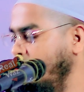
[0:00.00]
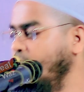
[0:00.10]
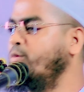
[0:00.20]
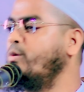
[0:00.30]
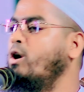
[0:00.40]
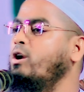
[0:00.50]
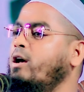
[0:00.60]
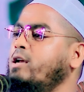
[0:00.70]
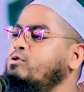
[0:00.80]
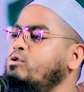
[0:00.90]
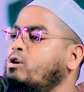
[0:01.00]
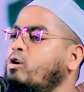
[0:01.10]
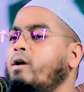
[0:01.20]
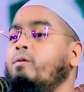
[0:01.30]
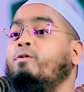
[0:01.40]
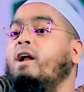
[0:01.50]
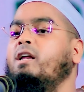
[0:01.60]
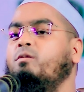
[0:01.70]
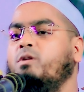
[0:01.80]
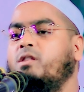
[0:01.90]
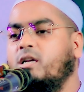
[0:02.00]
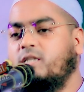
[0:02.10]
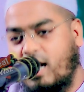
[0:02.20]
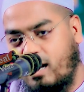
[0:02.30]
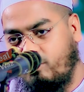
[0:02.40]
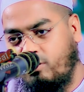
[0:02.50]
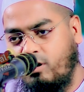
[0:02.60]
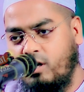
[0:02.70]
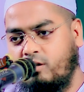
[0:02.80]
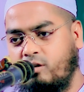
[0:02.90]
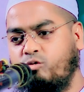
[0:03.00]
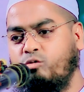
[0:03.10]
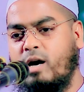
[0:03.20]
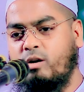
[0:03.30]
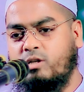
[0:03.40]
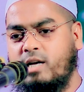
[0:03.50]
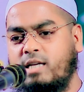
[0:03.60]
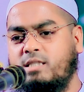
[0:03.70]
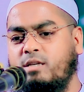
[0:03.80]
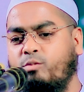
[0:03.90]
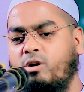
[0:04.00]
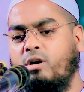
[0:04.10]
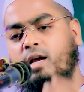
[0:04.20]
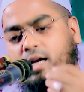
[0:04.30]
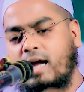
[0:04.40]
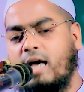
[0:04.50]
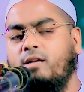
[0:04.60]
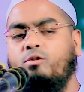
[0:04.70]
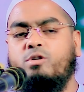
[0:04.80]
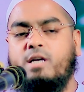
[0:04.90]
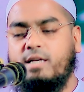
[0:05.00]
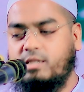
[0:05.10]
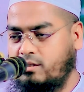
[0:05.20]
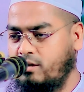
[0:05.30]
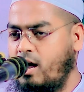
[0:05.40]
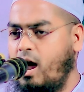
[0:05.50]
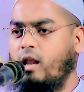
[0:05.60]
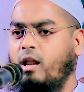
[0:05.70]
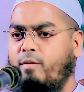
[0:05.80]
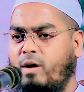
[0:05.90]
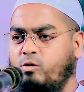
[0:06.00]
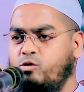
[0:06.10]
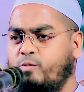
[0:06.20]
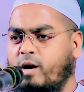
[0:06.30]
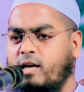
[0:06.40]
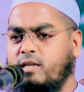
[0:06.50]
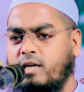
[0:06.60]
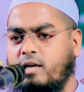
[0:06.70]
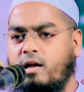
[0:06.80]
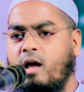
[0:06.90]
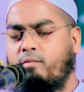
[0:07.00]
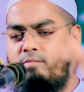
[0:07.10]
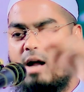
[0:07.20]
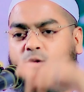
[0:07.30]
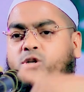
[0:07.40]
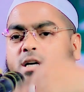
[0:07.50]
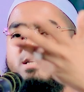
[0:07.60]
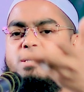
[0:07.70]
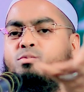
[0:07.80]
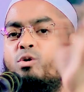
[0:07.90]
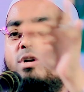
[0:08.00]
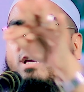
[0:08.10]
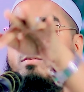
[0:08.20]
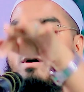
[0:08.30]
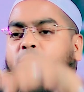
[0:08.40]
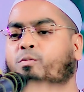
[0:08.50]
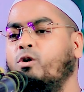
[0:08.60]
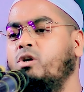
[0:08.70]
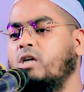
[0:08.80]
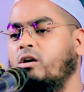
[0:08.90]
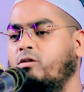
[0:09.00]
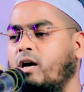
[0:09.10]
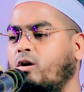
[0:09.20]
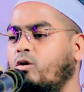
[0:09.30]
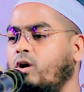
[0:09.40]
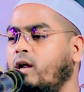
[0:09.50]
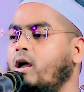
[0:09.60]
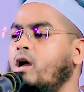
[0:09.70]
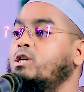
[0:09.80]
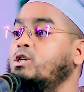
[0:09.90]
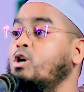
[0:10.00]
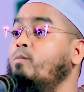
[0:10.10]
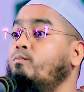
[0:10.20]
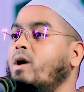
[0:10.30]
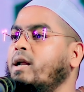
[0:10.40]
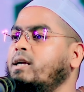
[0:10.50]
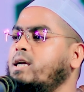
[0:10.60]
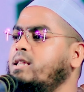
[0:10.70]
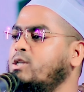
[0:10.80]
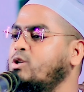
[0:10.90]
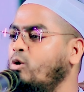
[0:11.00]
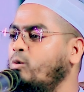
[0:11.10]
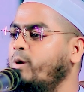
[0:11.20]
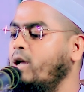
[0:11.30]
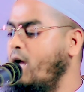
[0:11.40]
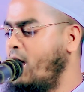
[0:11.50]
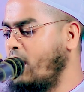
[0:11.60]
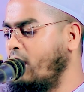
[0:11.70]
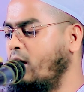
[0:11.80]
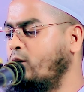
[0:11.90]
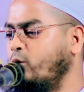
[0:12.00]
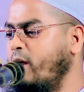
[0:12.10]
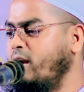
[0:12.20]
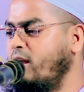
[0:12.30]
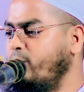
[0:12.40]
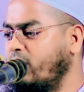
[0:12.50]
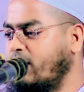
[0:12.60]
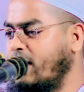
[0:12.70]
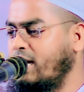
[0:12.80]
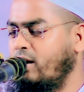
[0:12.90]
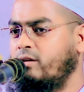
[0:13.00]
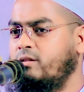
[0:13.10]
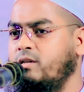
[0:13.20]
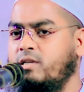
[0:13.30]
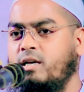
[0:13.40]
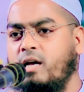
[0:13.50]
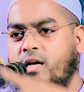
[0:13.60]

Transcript: তুমি মন করা যদি কোনো আমি ফানির ভিতরে চালাও তো তোমারও শেষ জীবন গাড়িও শেষ আল্লাহ মানুষ বানাইছেন মানুষের জীবন কিভাবে পরিচালনা করলে সম্মানের সাথে চলবে আল্লাহ কোরআন নামের ক্যাটালগ দিছে